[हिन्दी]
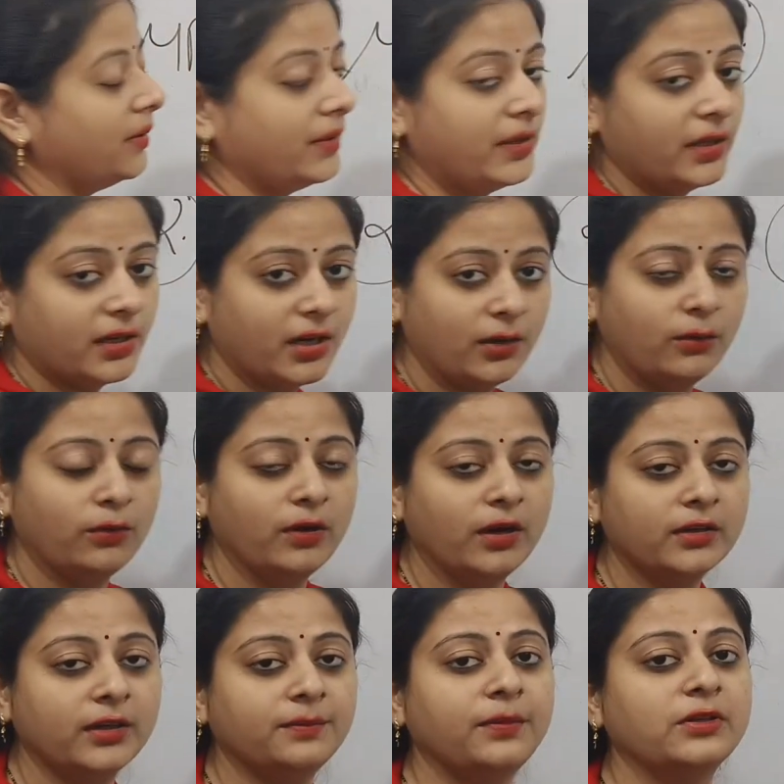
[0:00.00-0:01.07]
में देखा होगा
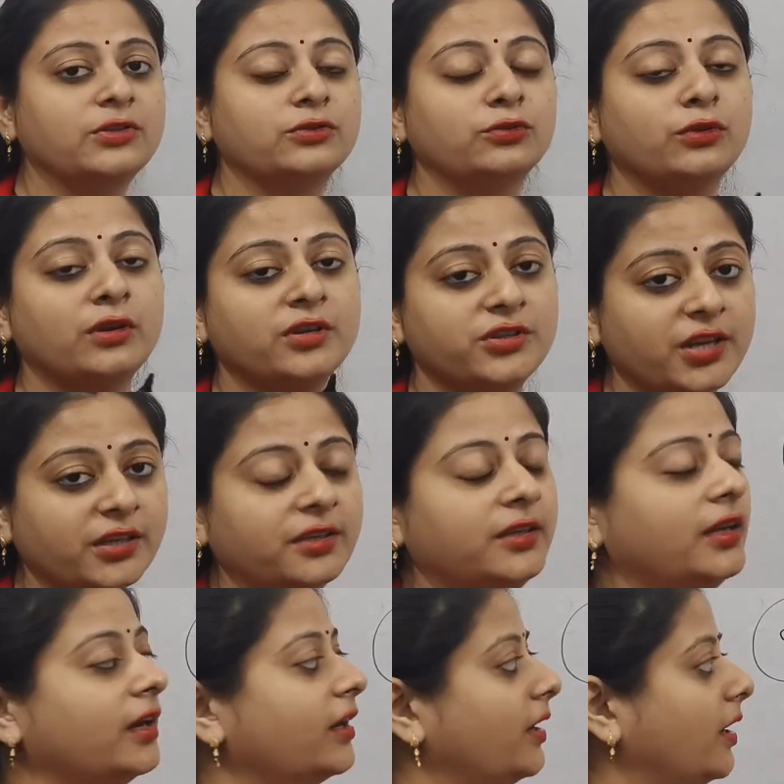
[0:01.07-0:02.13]
कि बच्चों को रिजेक्ट
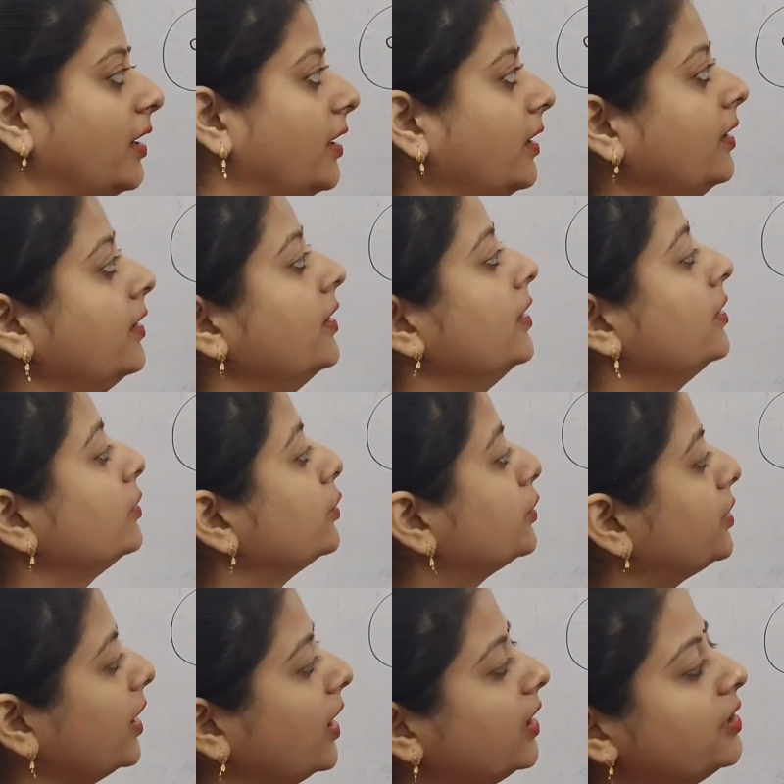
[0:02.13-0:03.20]
किया गया है तो
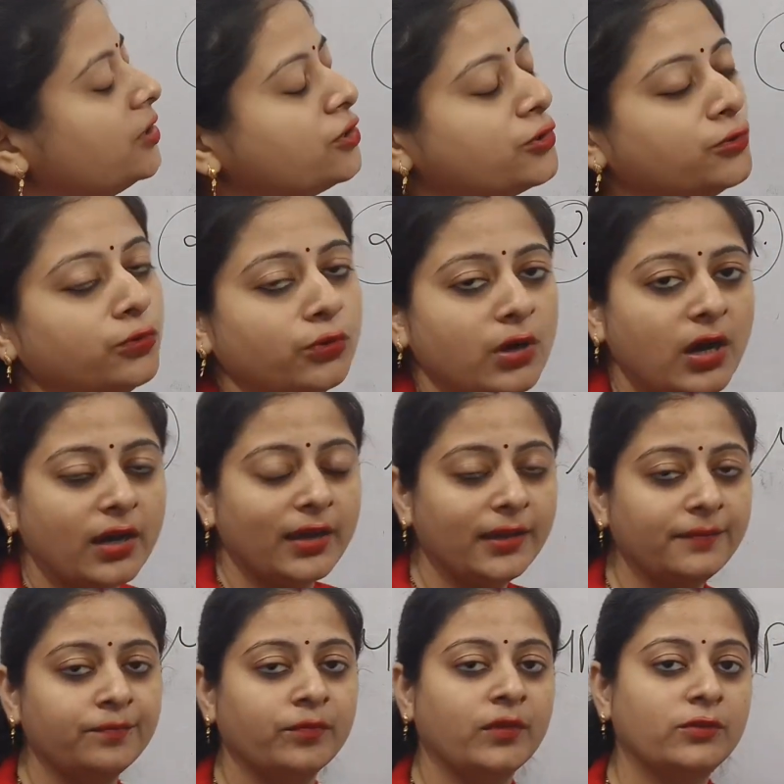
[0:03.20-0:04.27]
क्या इशू हुआ है
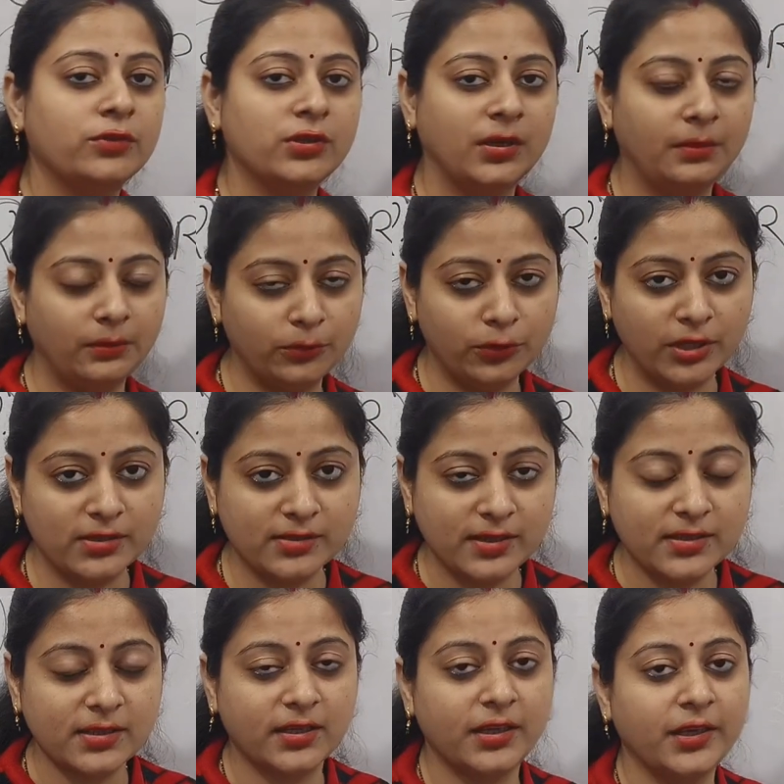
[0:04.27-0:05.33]
वो सब हम लोग
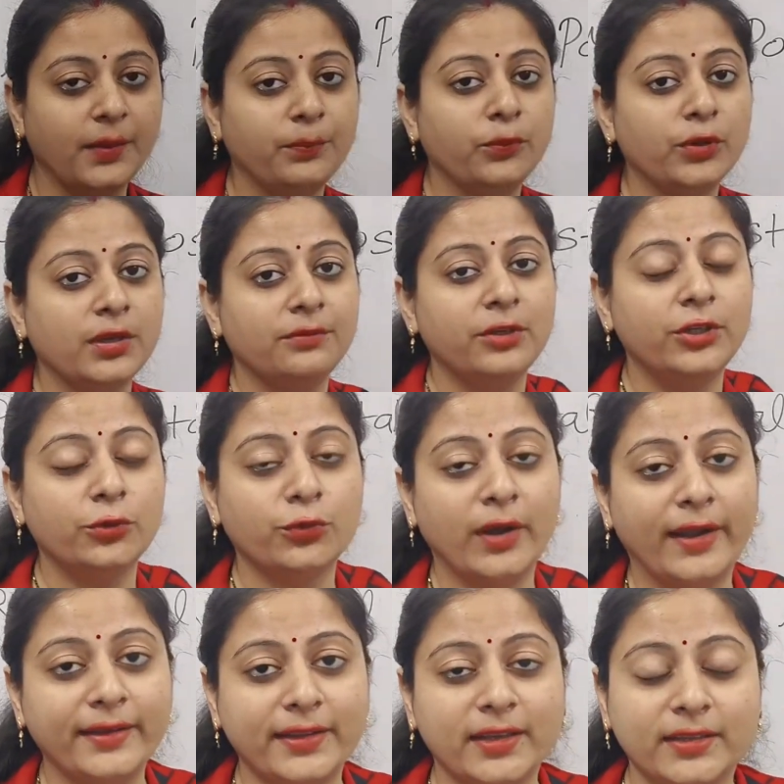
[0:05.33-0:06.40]
डिस्कस करेंगे पूरी वीडियो को
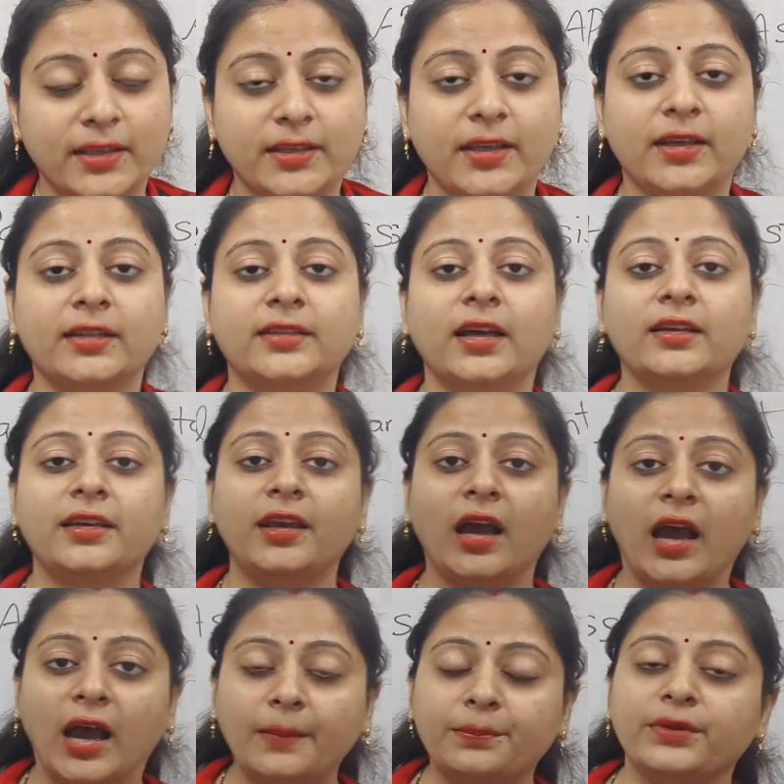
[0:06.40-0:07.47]
एंड तक देखिएगा ताकि
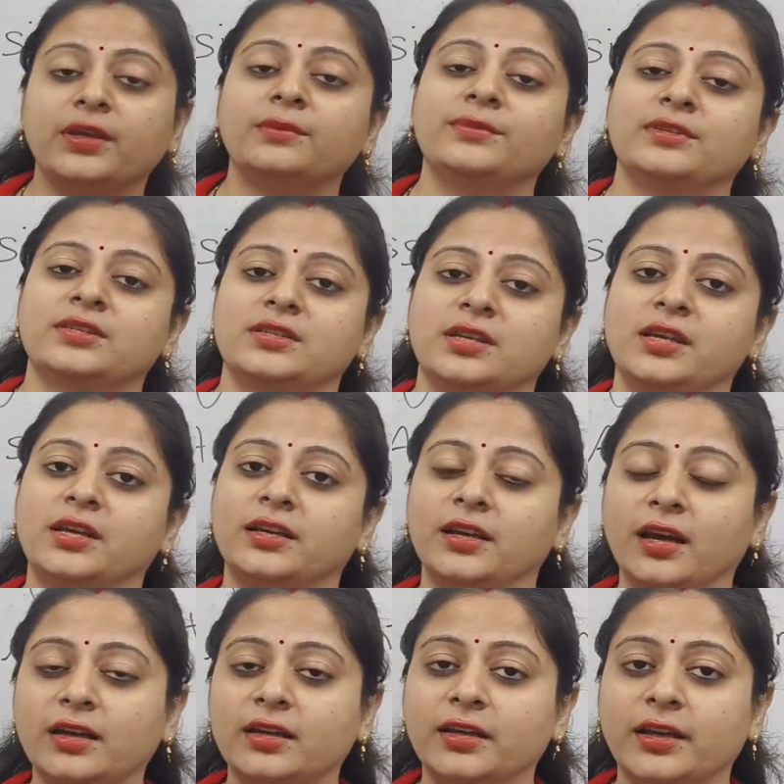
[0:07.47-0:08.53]
आप ये मिस्टेक
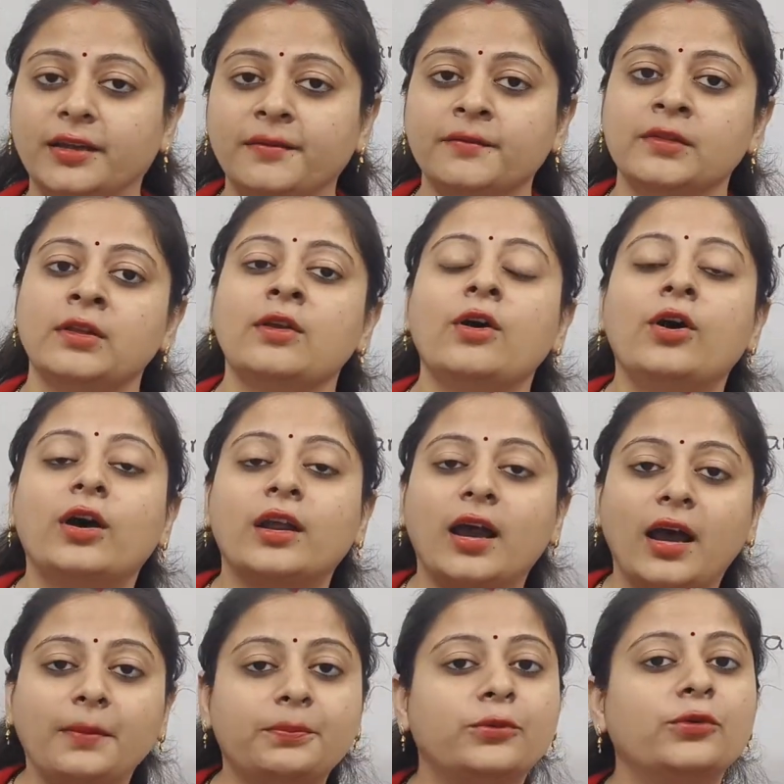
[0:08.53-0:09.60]
ना करें और
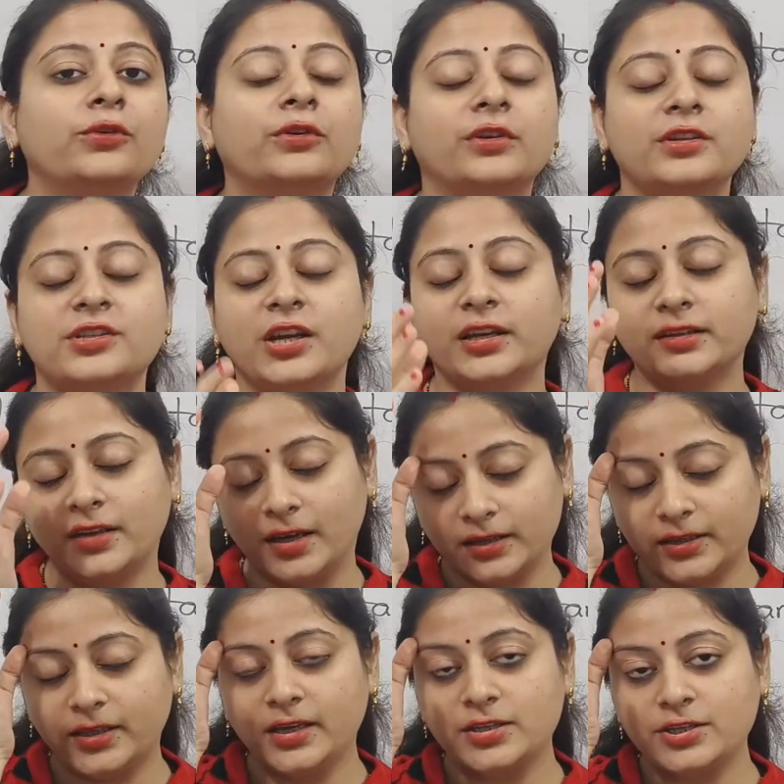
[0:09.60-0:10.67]
आपको रिजेक्ट ना
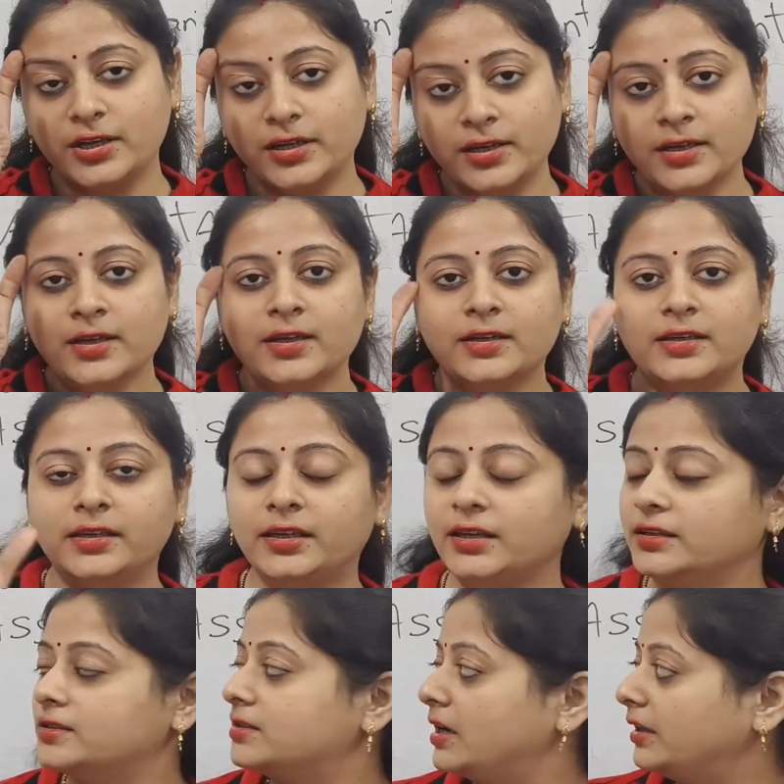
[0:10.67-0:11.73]
किया जाए ठीक
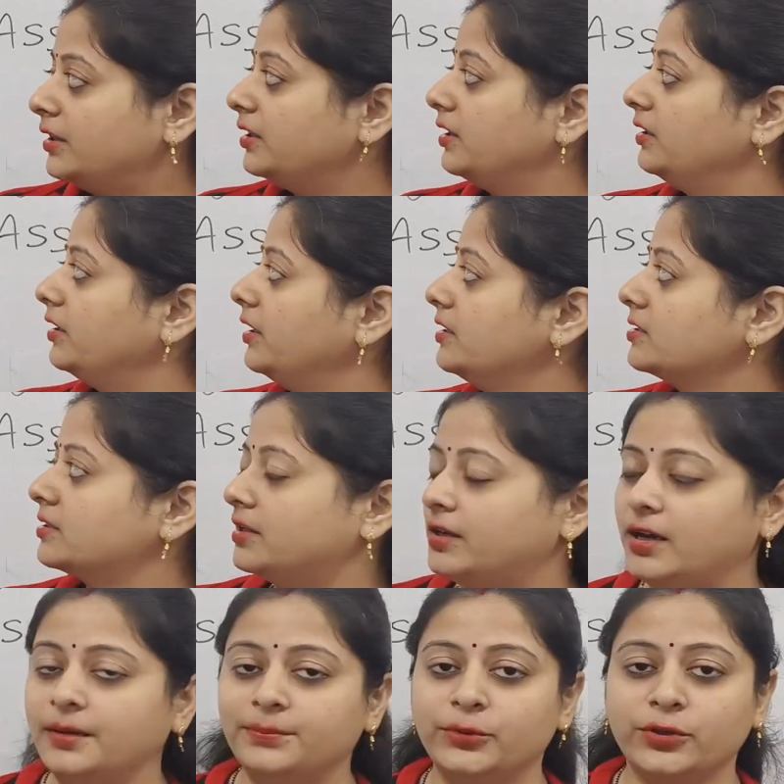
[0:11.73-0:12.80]
है सारी डिटेल्स हैं
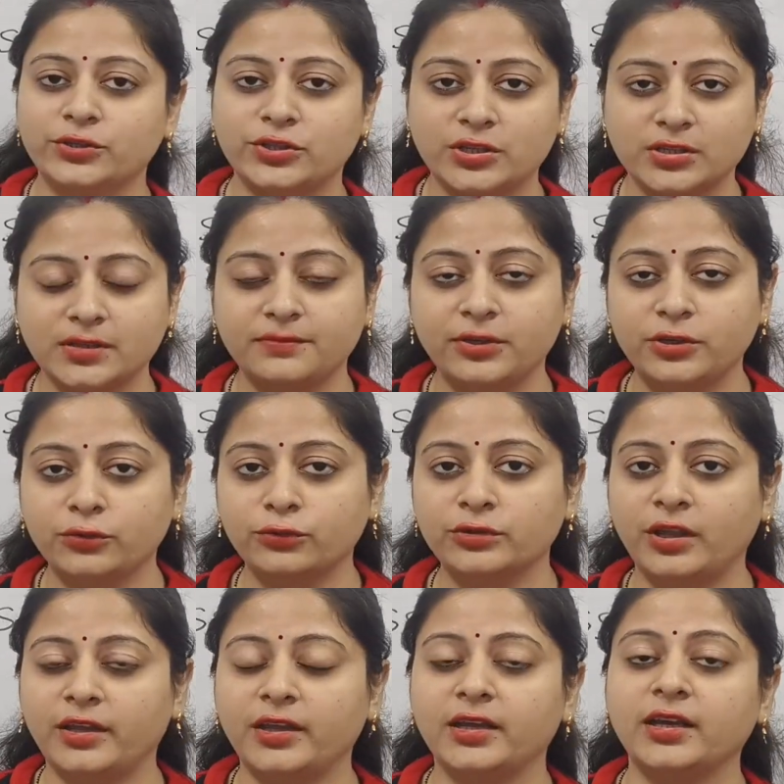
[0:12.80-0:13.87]
आप लोग अच्छे से वीडियो को
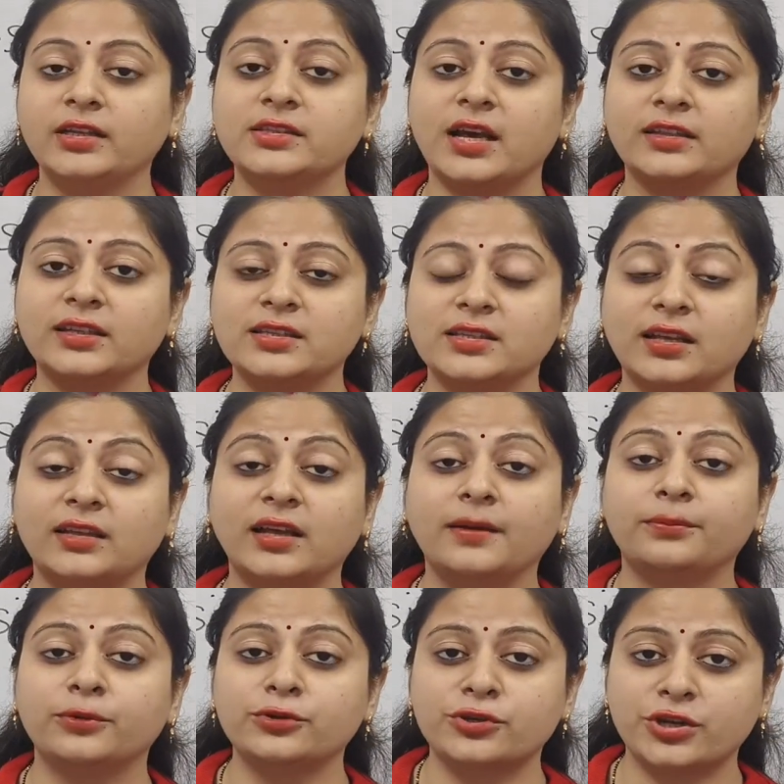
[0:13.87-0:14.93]
देखिएगा ज़्यादा से ज़्यादा
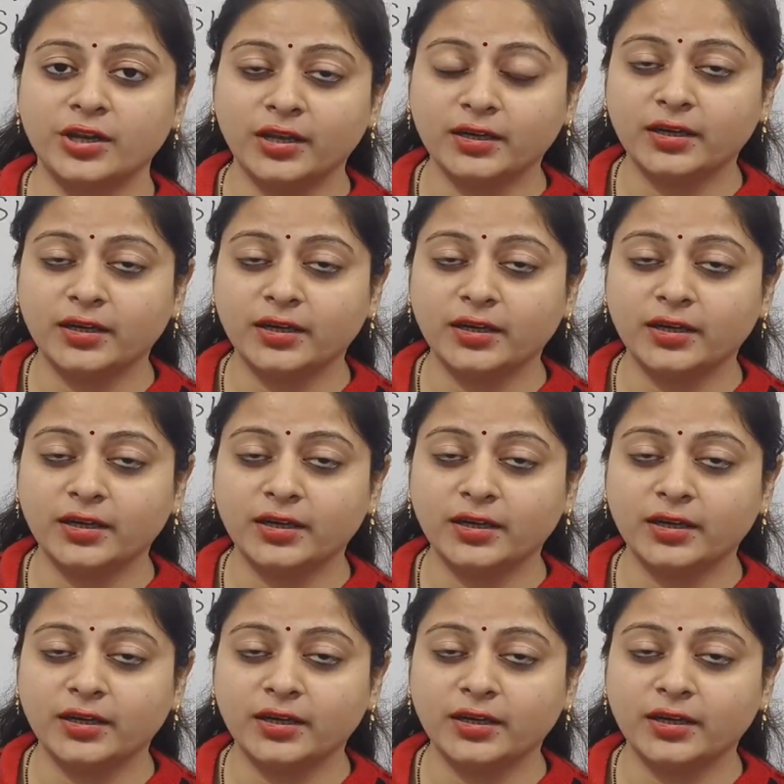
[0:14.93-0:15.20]
आपको शेयर